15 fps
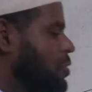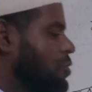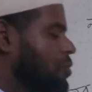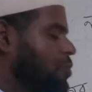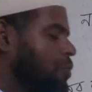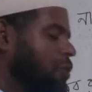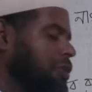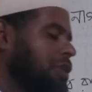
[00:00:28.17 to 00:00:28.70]

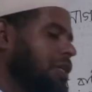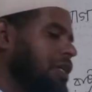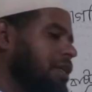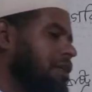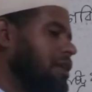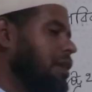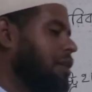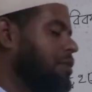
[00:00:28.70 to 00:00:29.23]
সুপ্রিয়
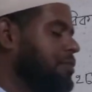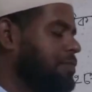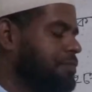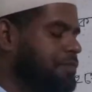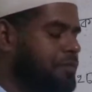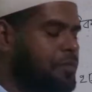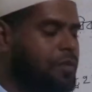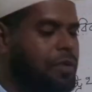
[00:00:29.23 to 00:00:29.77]
শিক্ষার্থীরা
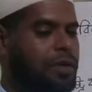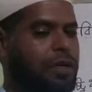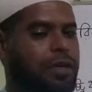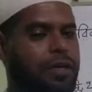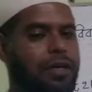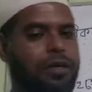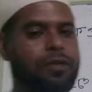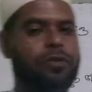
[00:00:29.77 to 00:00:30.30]

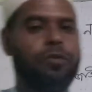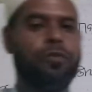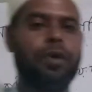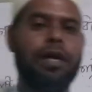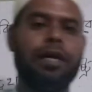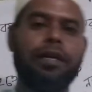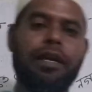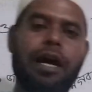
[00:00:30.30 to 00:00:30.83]
তোমরা
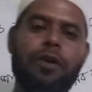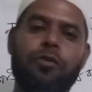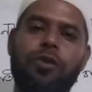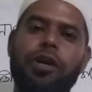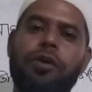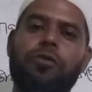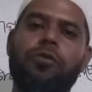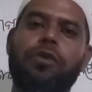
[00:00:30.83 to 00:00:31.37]

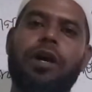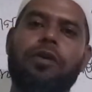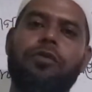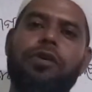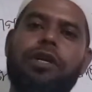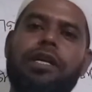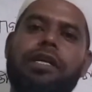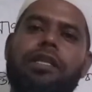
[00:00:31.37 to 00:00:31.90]
নাগরিক ও
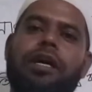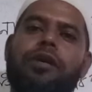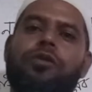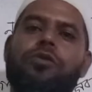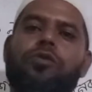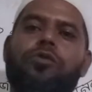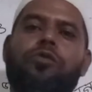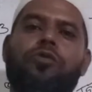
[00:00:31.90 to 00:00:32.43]
নাগরিকের
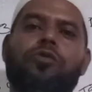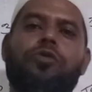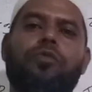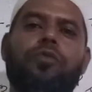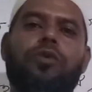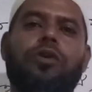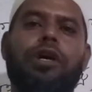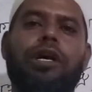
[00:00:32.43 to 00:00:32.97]
দায়িত্ব কর্তব্য
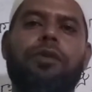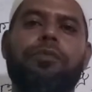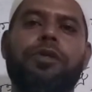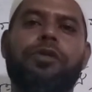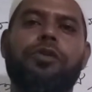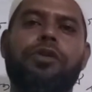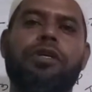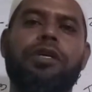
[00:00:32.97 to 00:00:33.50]
এই
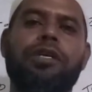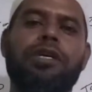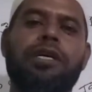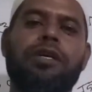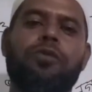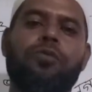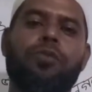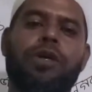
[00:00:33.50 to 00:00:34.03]
বিষয়টি নিয়ে
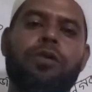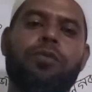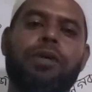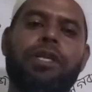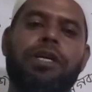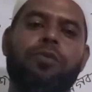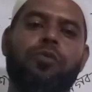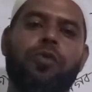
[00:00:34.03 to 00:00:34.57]
তোমরা
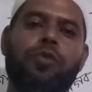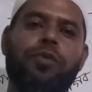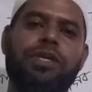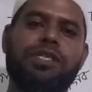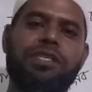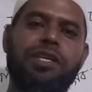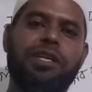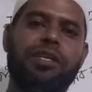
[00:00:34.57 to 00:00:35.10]
তোমাদের পূর্বের
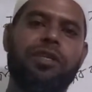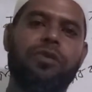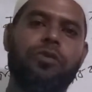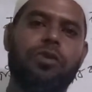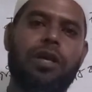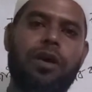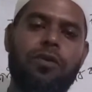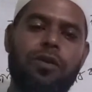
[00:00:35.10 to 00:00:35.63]
শ্রেণীতেও
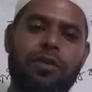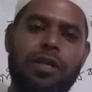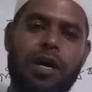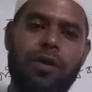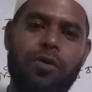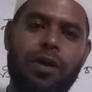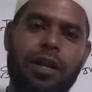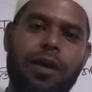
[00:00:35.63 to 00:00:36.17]
ধারণা
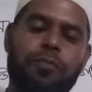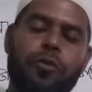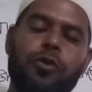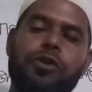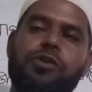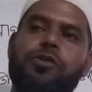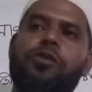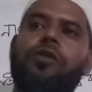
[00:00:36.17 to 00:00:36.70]
ধারণা লাভ
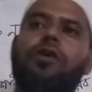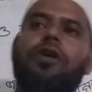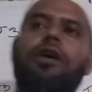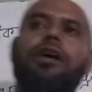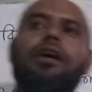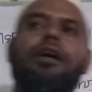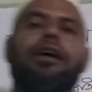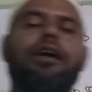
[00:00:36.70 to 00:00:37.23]
করেছ
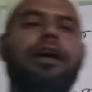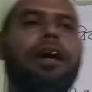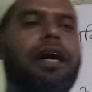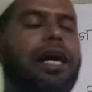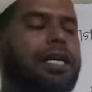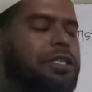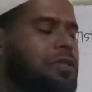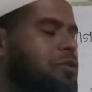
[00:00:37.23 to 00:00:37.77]

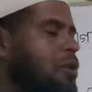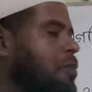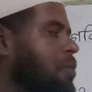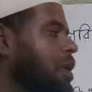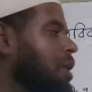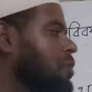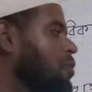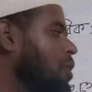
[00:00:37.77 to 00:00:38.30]
আজকেও আমরা
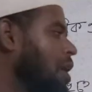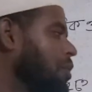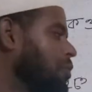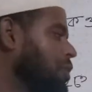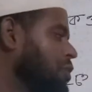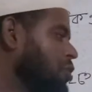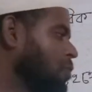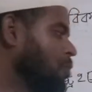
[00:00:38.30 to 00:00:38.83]
একটু
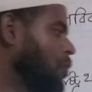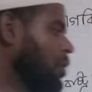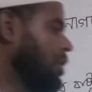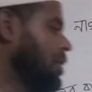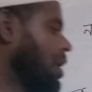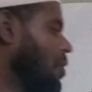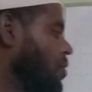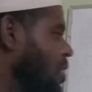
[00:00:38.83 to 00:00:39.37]
নাগরিক সম্পর্কে
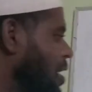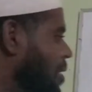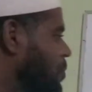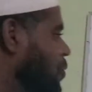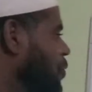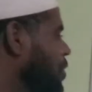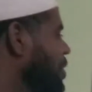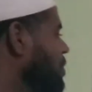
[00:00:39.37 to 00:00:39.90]
ধারণা লাভ
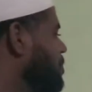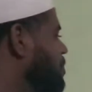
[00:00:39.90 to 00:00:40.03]
করি